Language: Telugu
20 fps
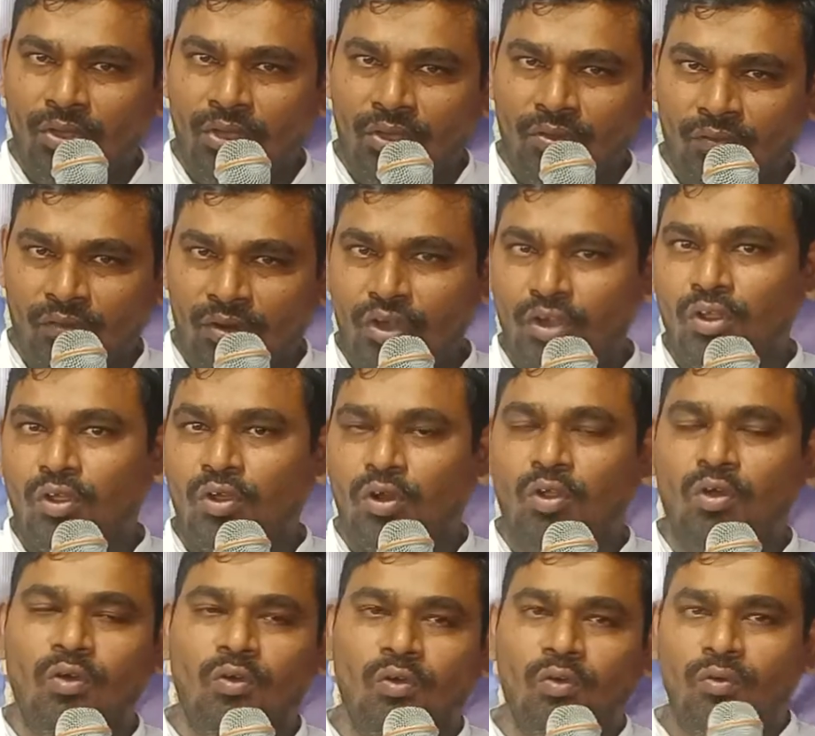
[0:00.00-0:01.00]
ఈ
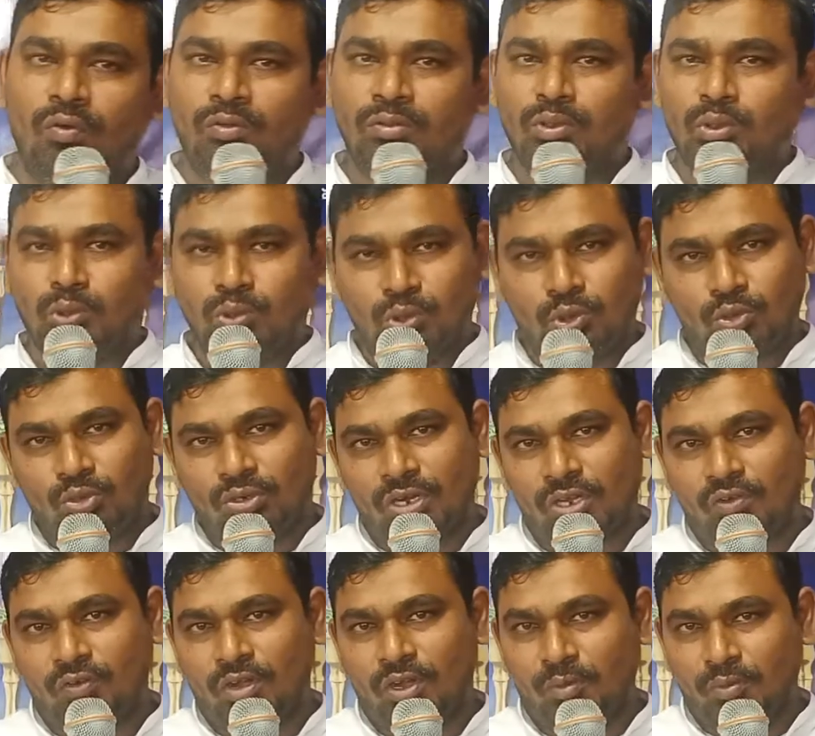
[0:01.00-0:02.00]
వీడియోలో
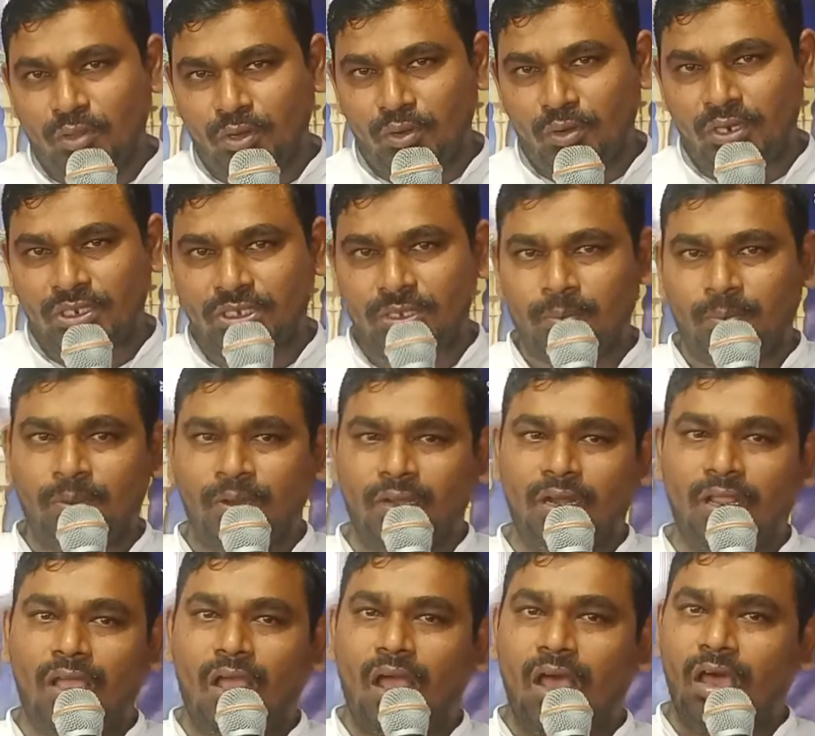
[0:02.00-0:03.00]
చూస్తున్నటువంటి మీరు కూడా
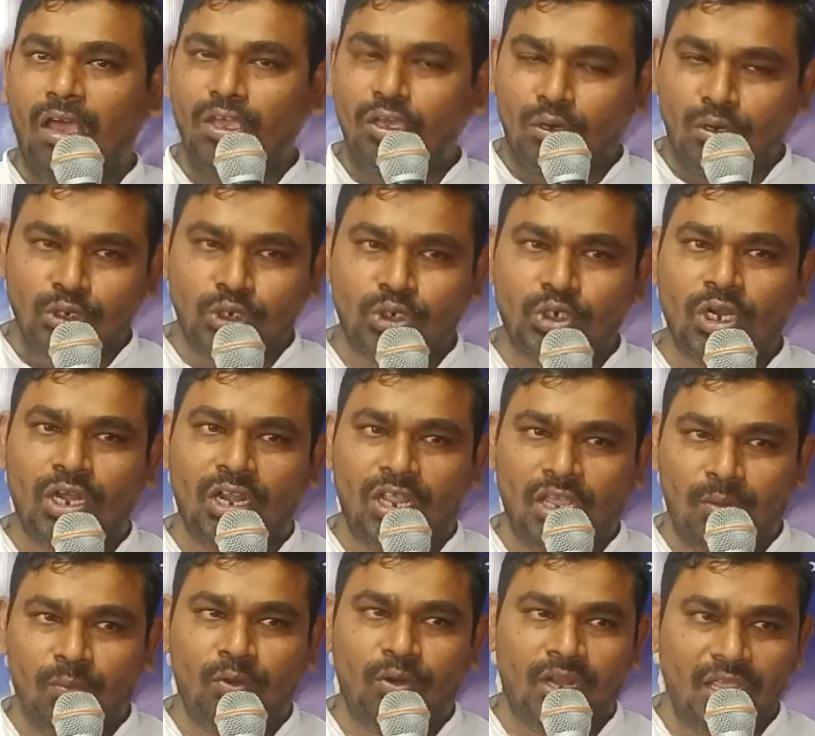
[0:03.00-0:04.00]
చెప్పండి ఆ
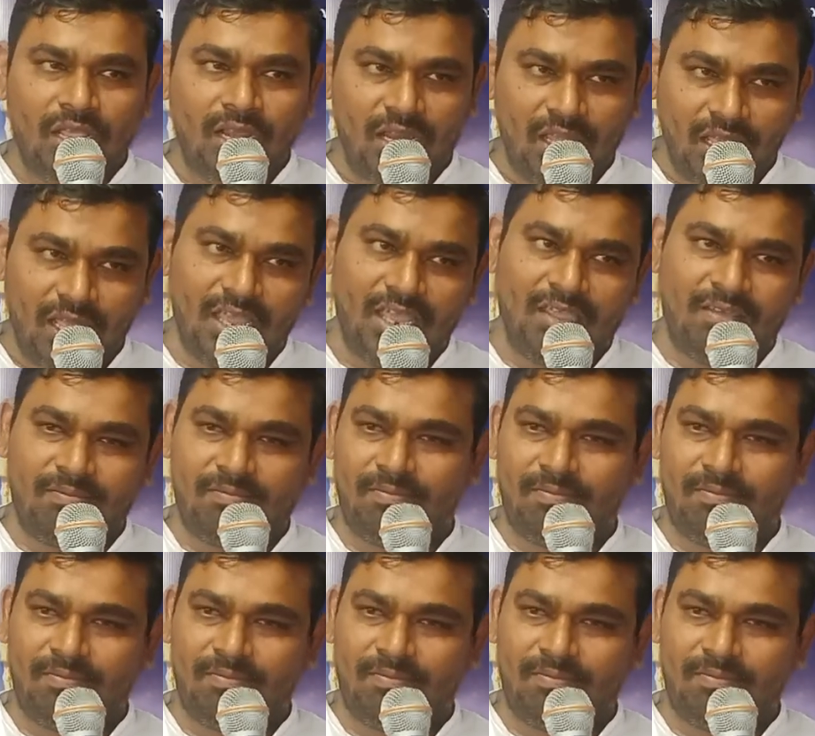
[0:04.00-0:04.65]
ఎరుషలేము నేనే